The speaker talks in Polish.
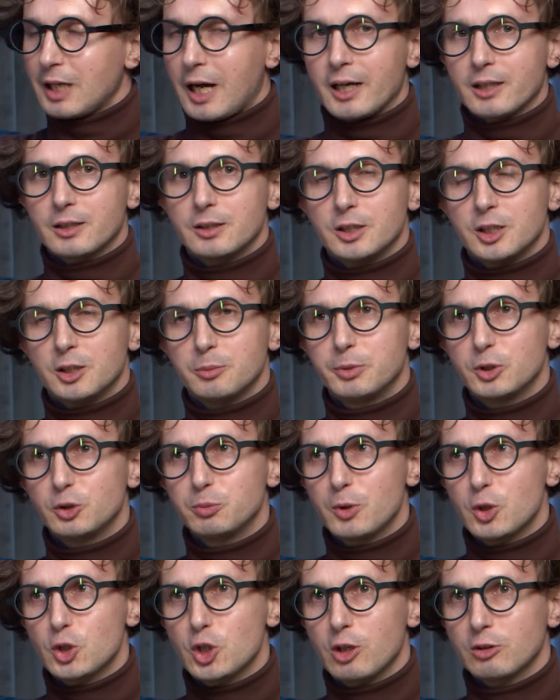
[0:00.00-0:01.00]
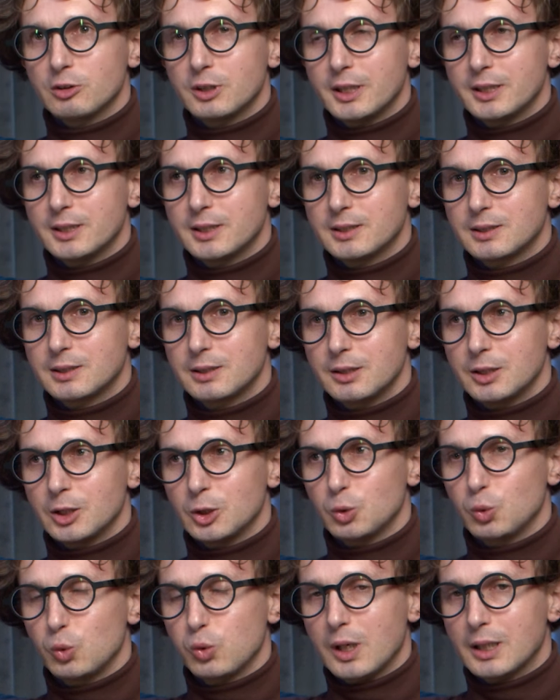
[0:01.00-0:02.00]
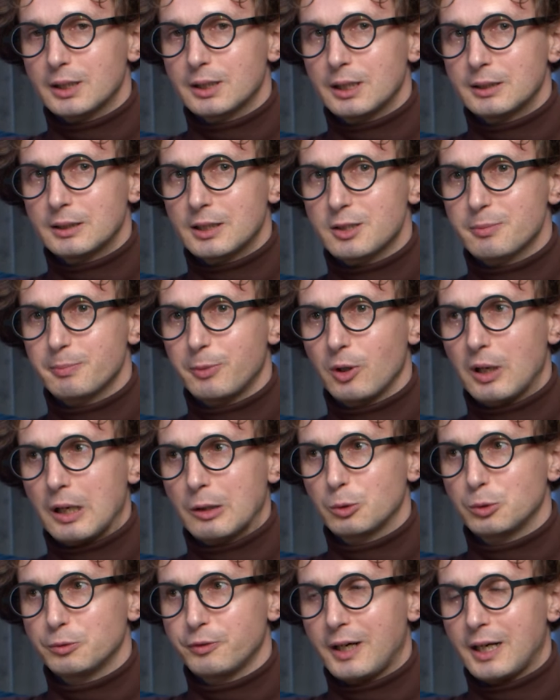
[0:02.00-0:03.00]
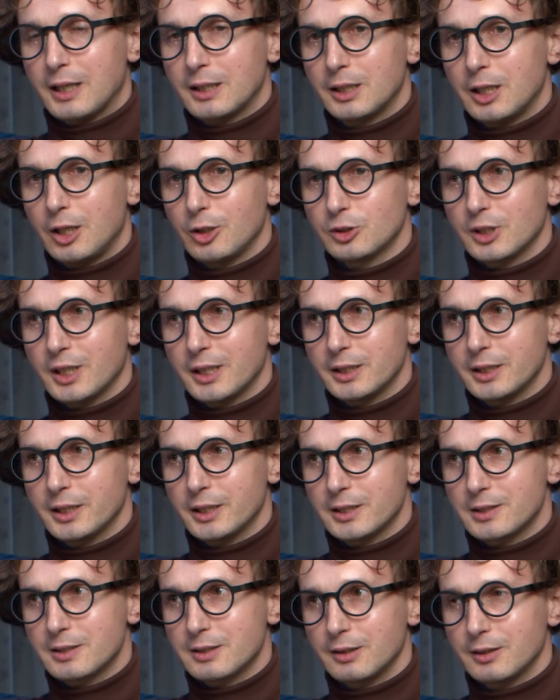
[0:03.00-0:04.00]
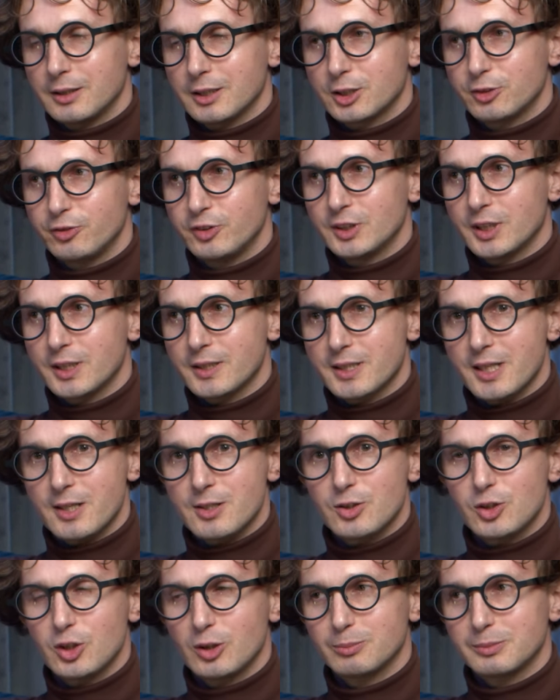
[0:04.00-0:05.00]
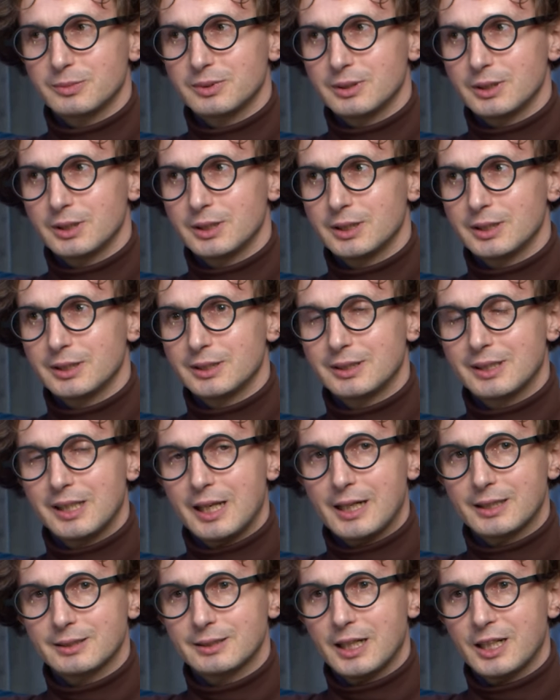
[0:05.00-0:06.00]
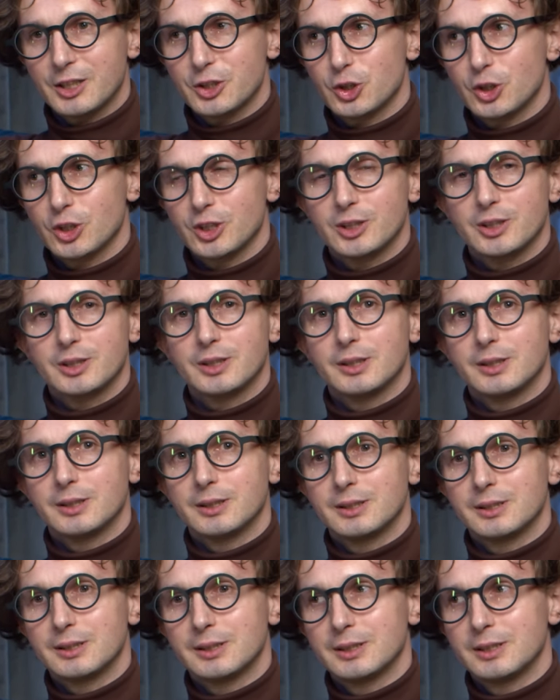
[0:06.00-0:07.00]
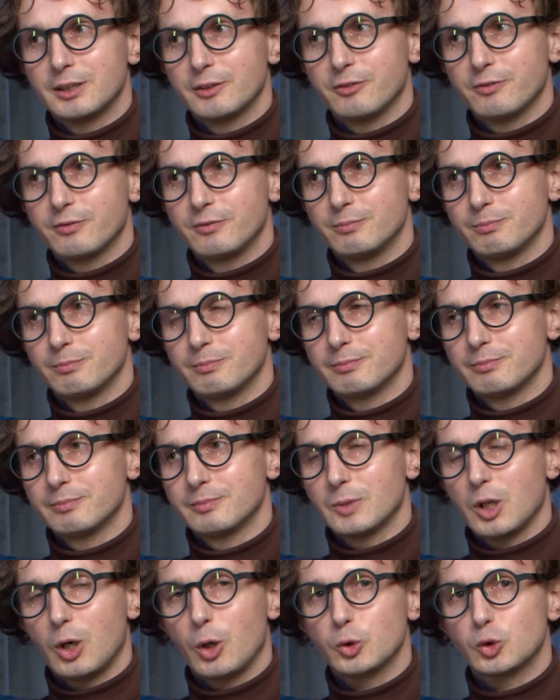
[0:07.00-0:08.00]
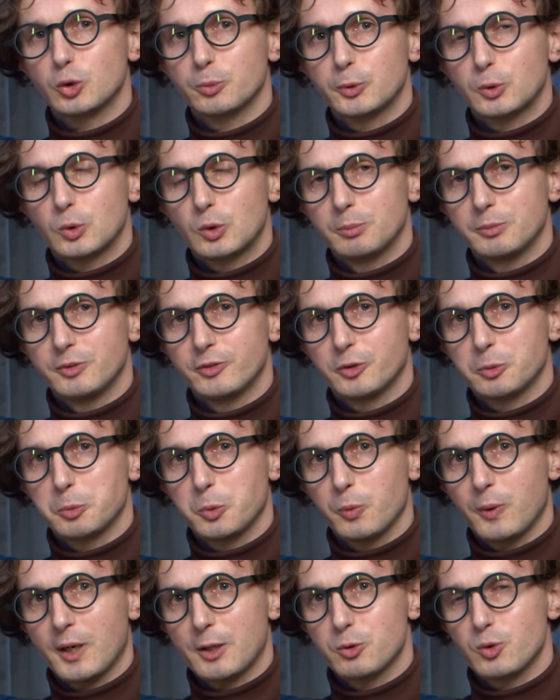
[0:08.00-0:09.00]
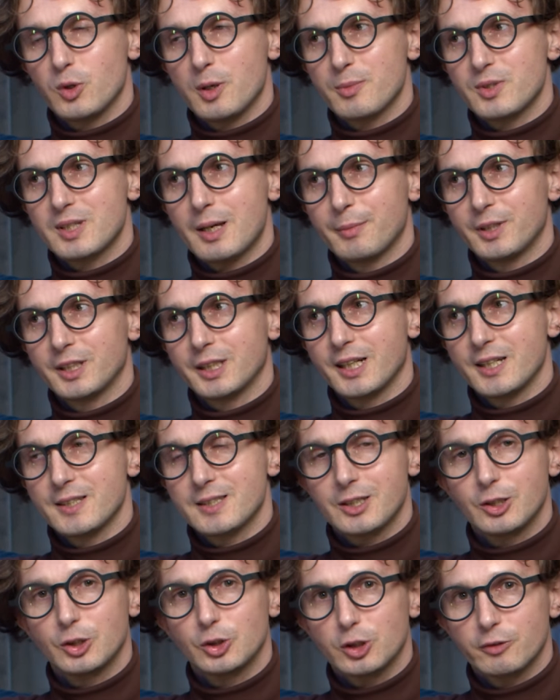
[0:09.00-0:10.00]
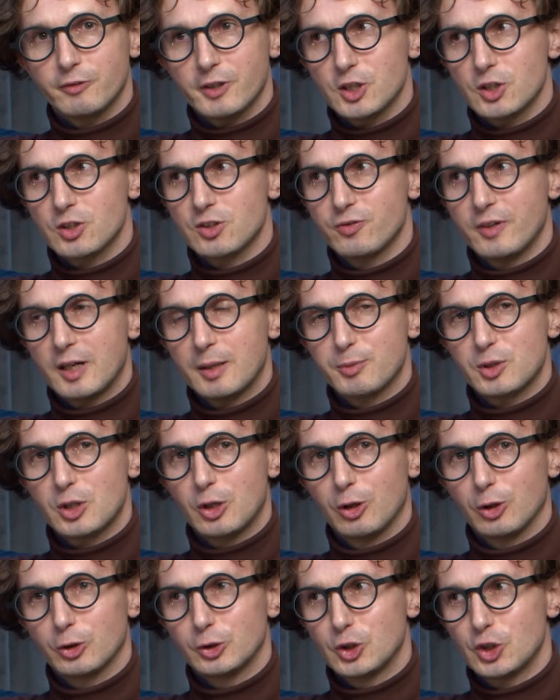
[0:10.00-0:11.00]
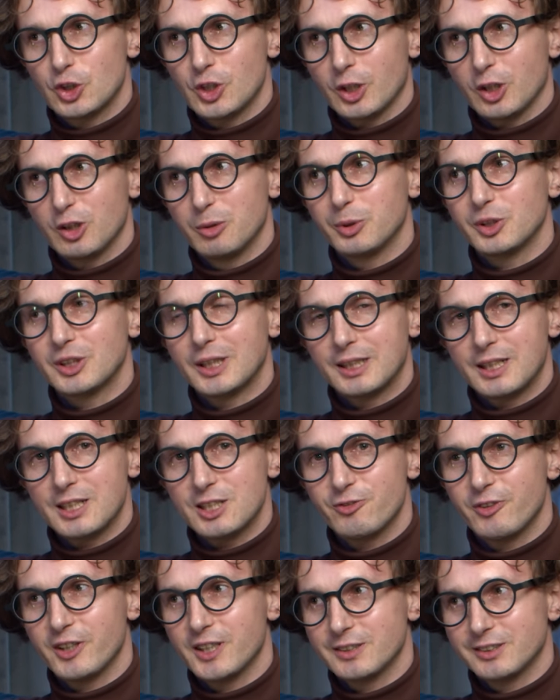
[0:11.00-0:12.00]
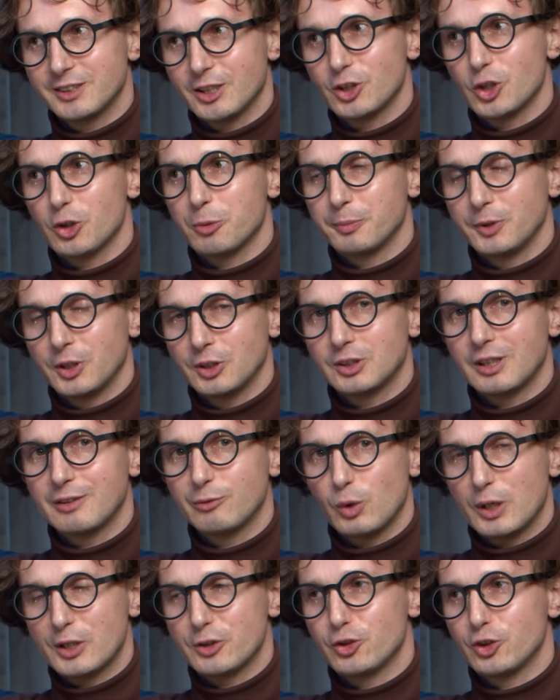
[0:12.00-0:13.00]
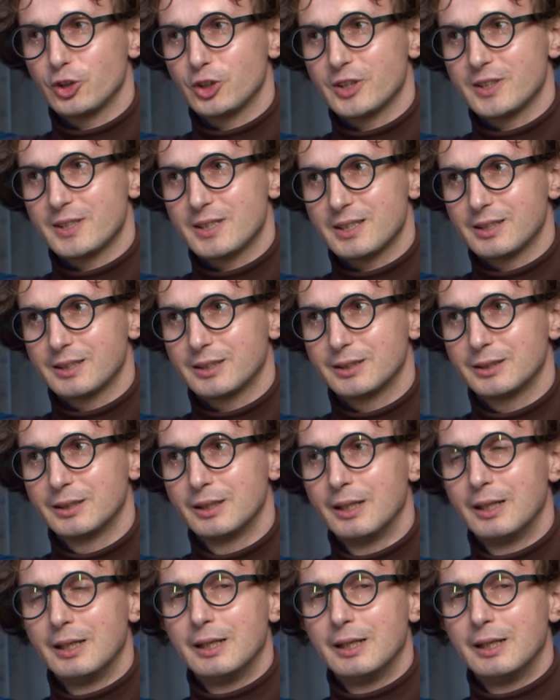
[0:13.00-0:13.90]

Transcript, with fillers: Tak, e, być może ona jest e, długa dla nas Polaków, ale ona jest e, kwintesencją dla naszych osób, z którymi współpracujemy z Amerykańskiego Towarzystwa Psychologicznego, bo ta nazwa jest zaczerpnięta właśnie z